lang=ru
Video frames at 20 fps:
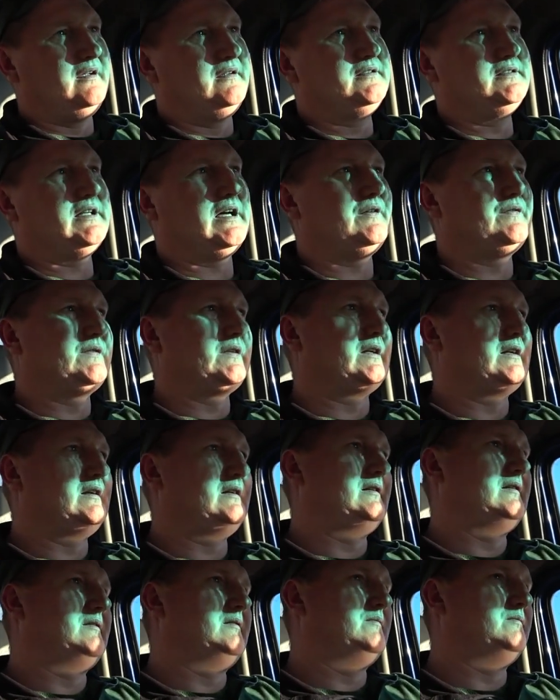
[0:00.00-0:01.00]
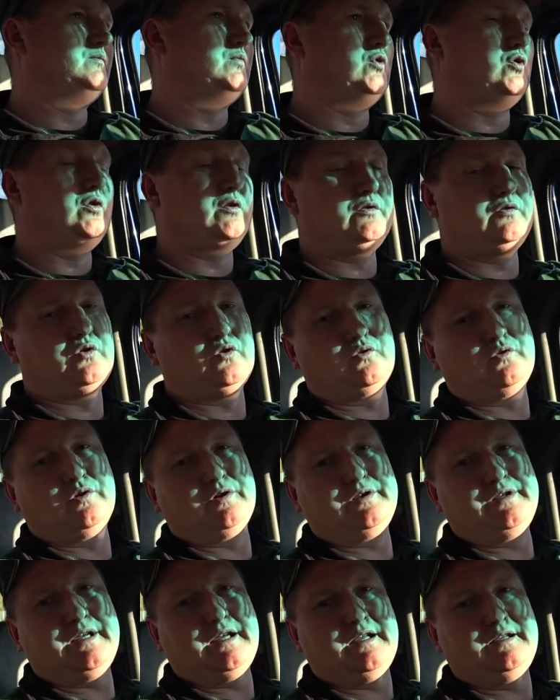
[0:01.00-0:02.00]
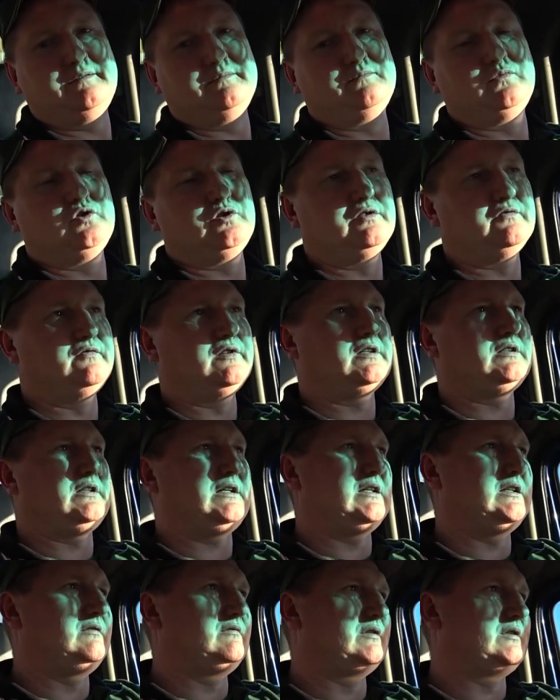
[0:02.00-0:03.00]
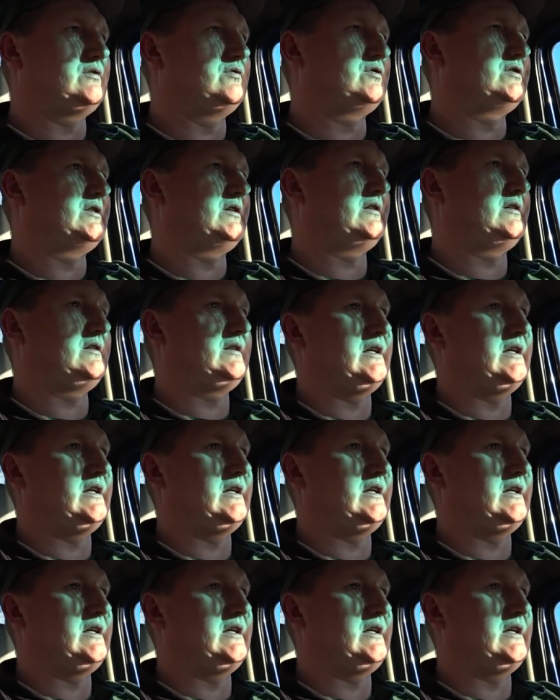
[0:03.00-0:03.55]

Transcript: Завтра будет другой день, будем выкладывать уже.